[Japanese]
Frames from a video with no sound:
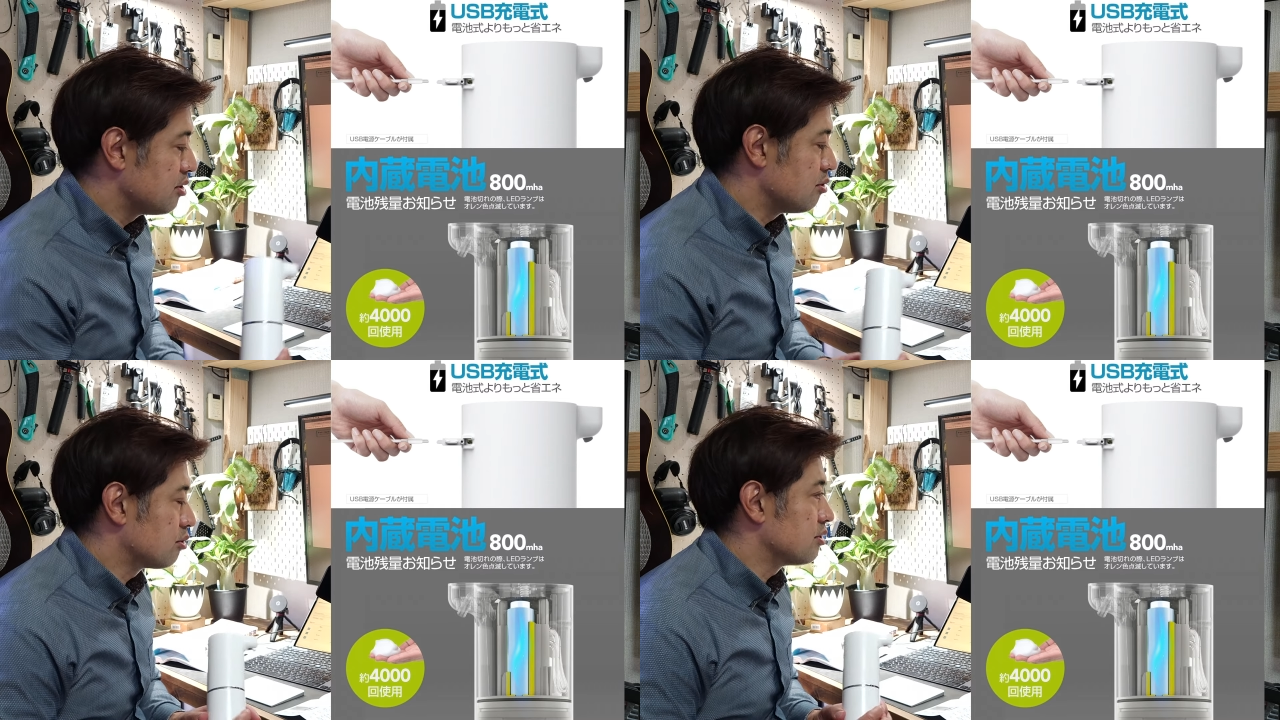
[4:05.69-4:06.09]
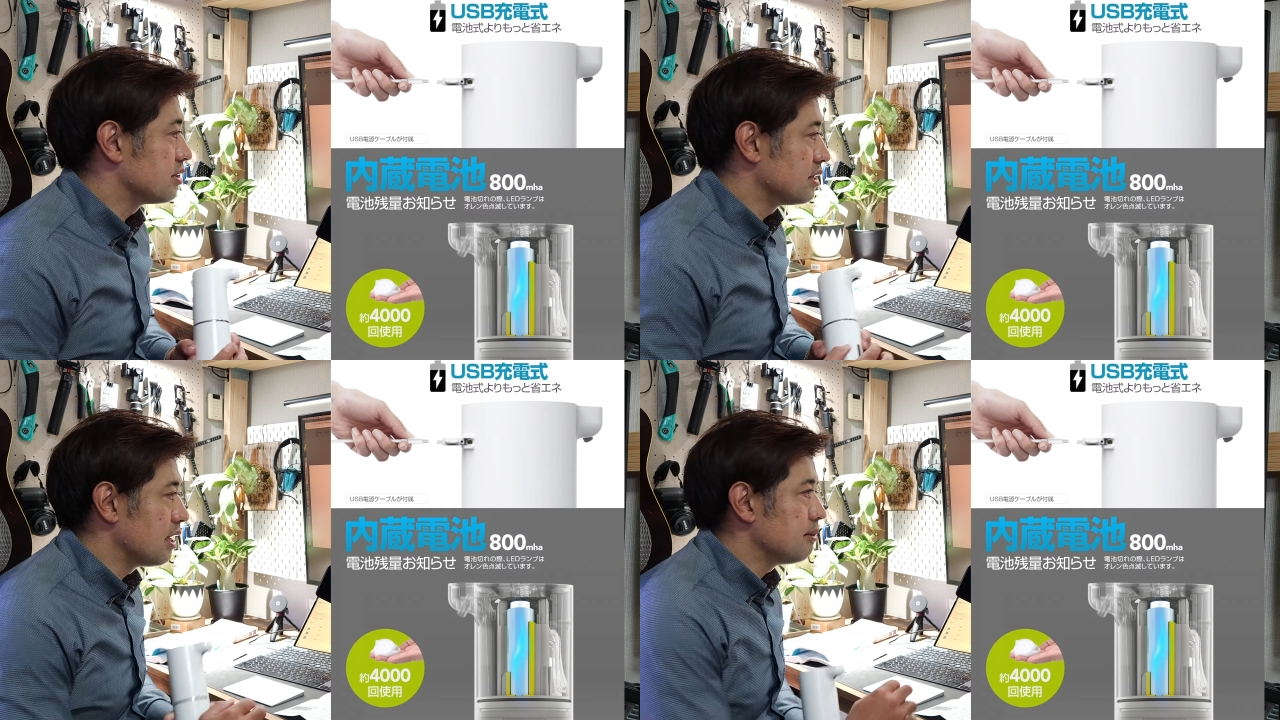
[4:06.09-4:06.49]
いうことで
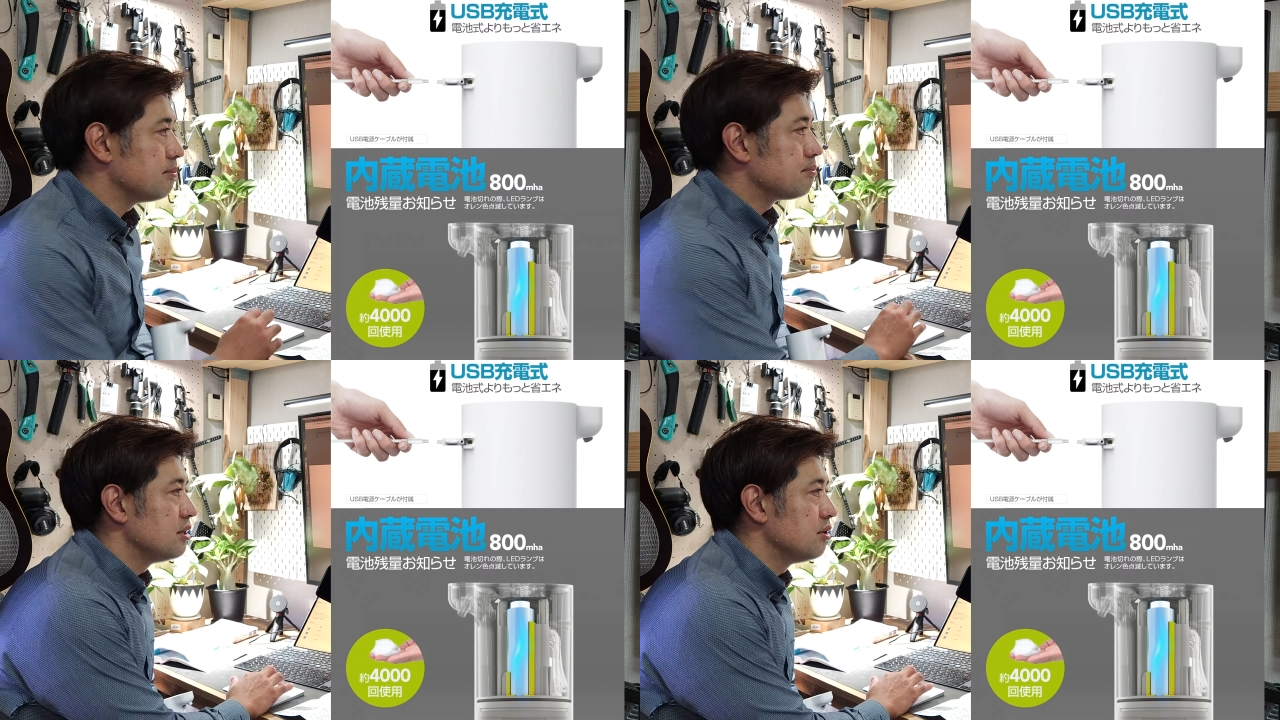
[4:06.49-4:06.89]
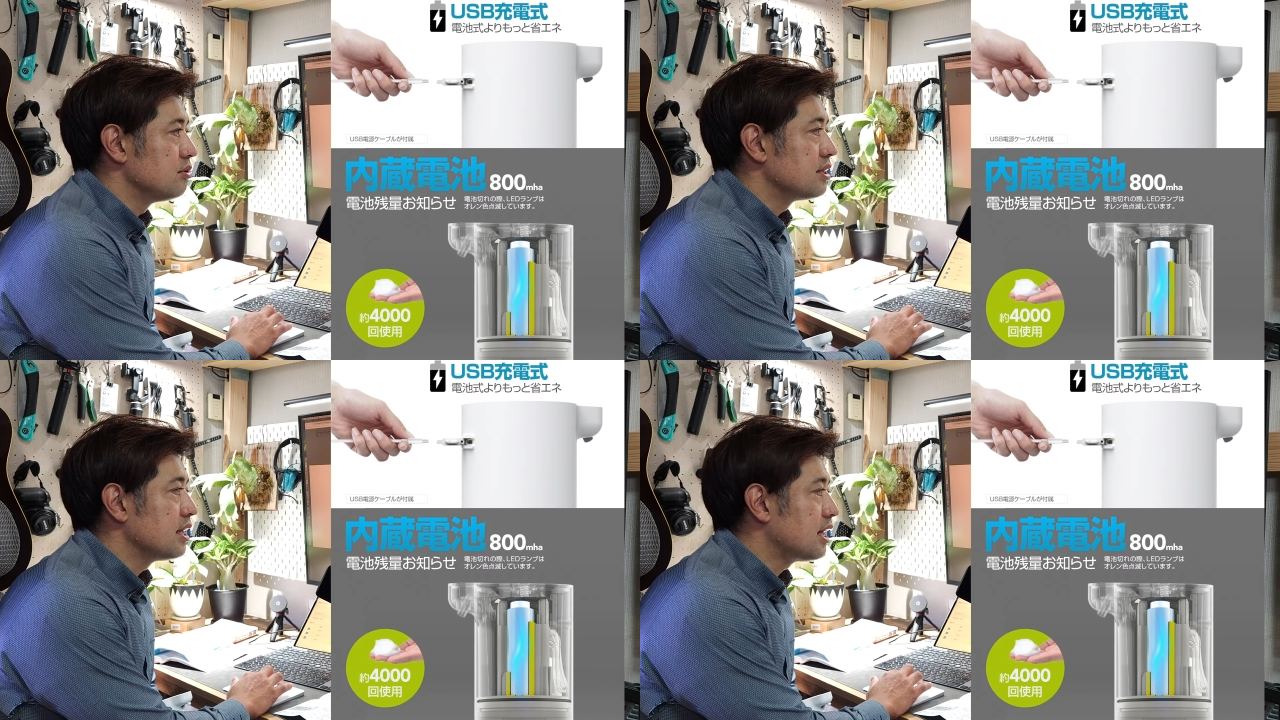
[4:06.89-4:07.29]
すね。
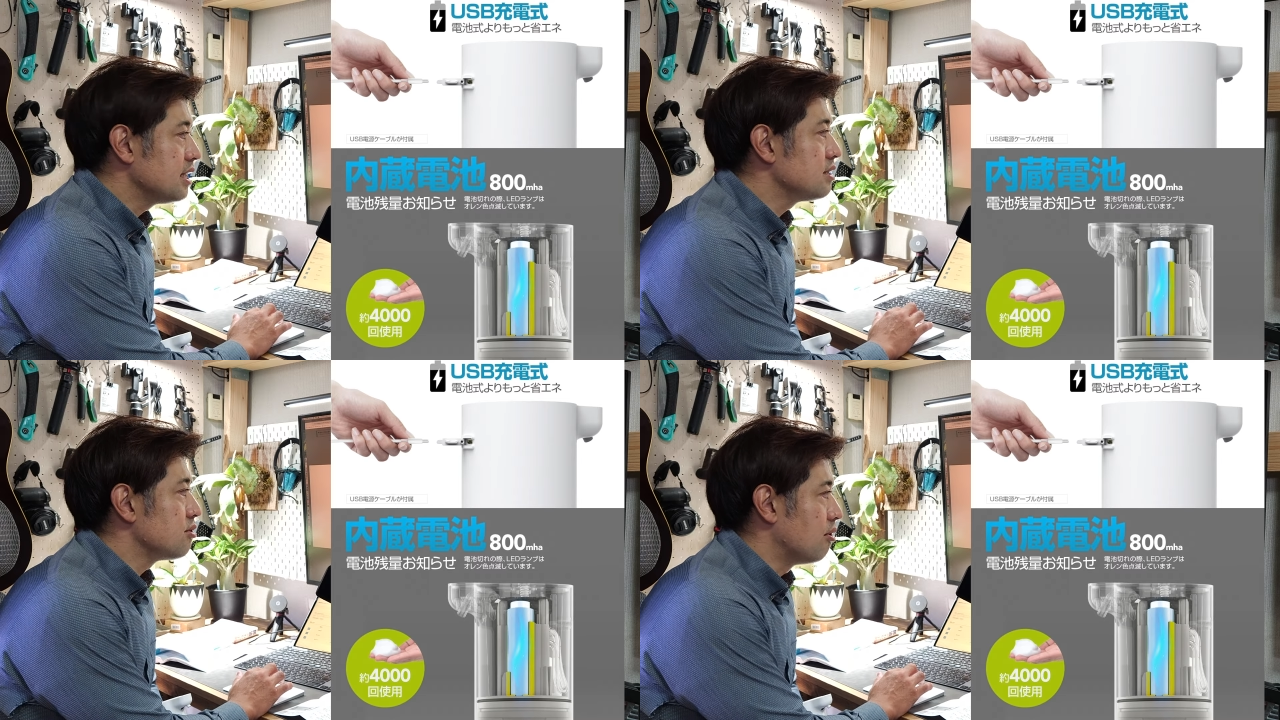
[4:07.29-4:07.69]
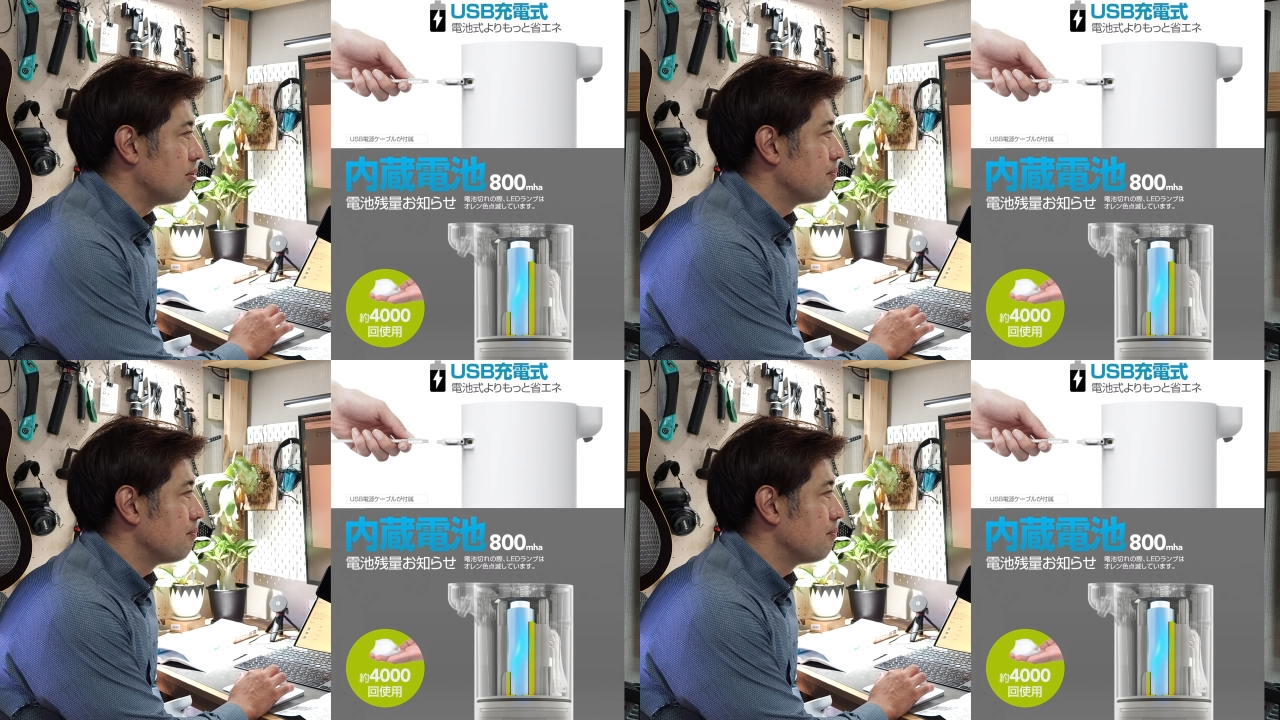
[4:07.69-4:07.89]
4000回ですよ。